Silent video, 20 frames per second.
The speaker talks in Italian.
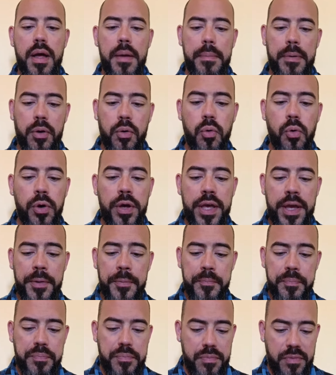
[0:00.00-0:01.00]
Per
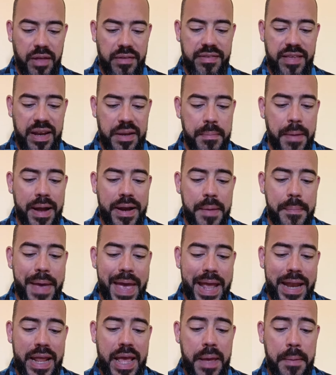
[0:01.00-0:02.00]
cui se rimane
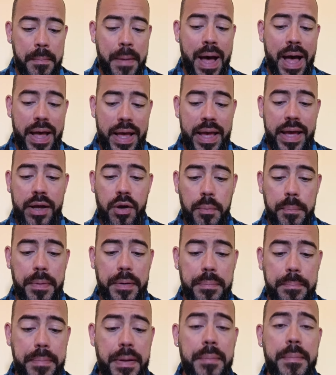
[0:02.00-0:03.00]
bene, ma ecco,
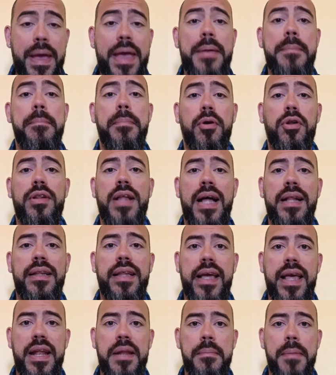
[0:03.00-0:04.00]
per, per, me è
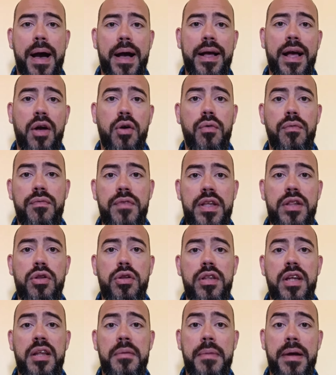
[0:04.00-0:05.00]
importante che rimanga convinto
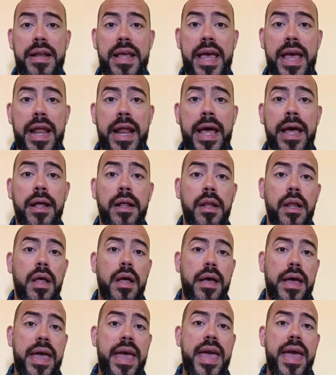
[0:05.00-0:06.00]
di rimanere.
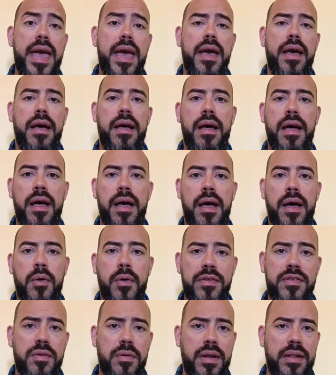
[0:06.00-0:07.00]
E eh,
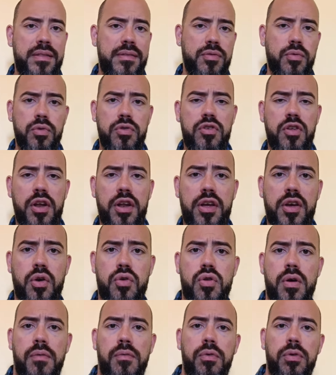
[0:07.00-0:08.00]
questa è una discussione che ho
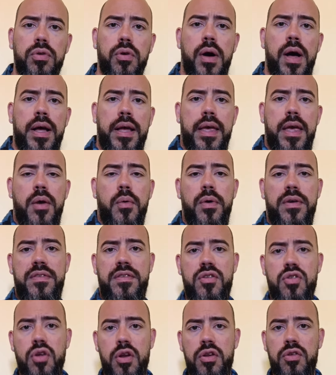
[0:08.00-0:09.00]
già avuto anche in
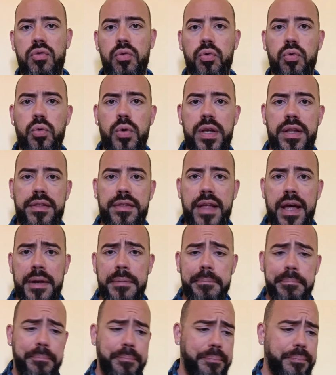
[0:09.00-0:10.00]
questi giorni su
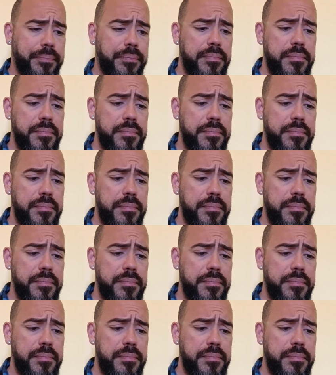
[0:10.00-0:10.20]
Twitter.